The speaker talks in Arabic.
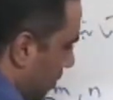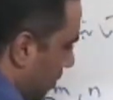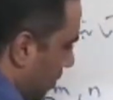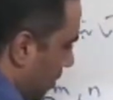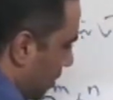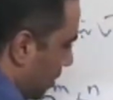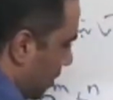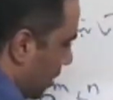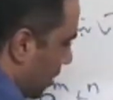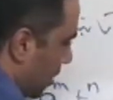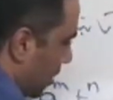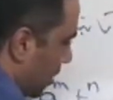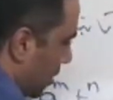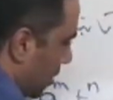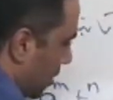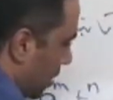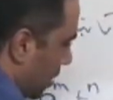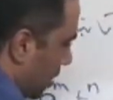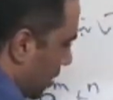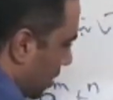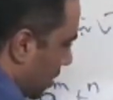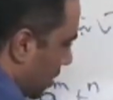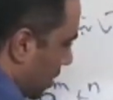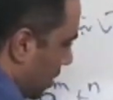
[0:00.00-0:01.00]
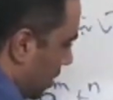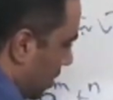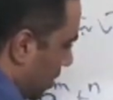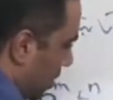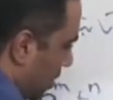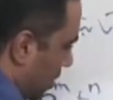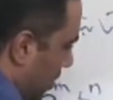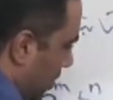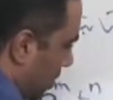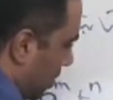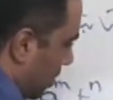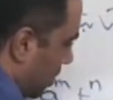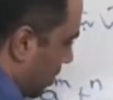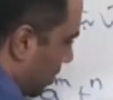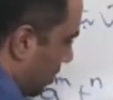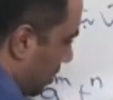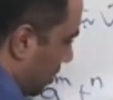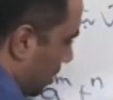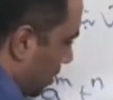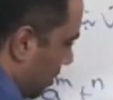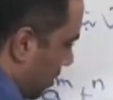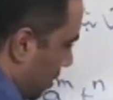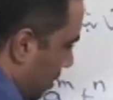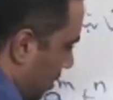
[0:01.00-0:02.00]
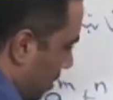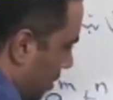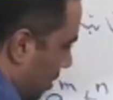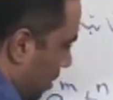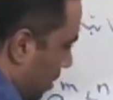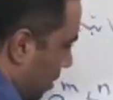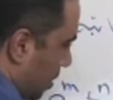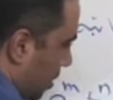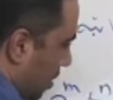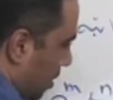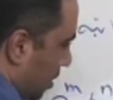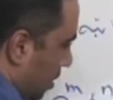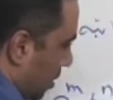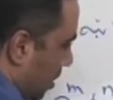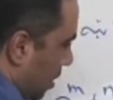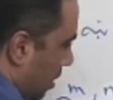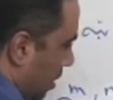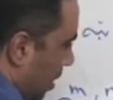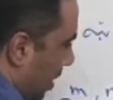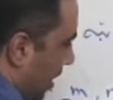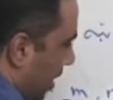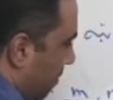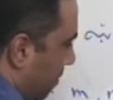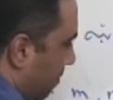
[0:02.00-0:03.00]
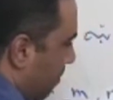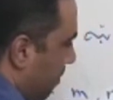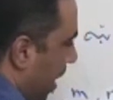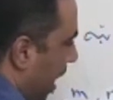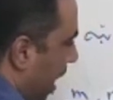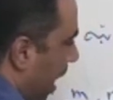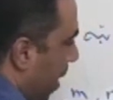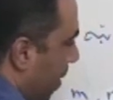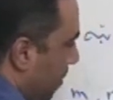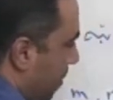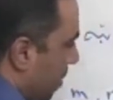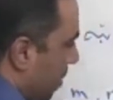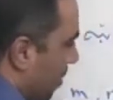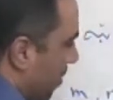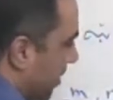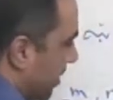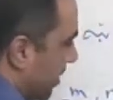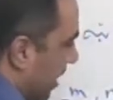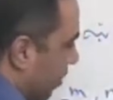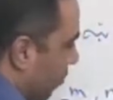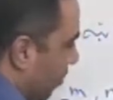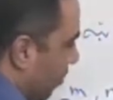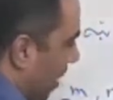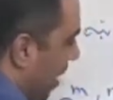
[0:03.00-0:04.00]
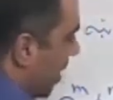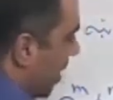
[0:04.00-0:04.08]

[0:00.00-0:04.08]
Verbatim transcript: ان آه، ان بواحد ام ام باتنين وان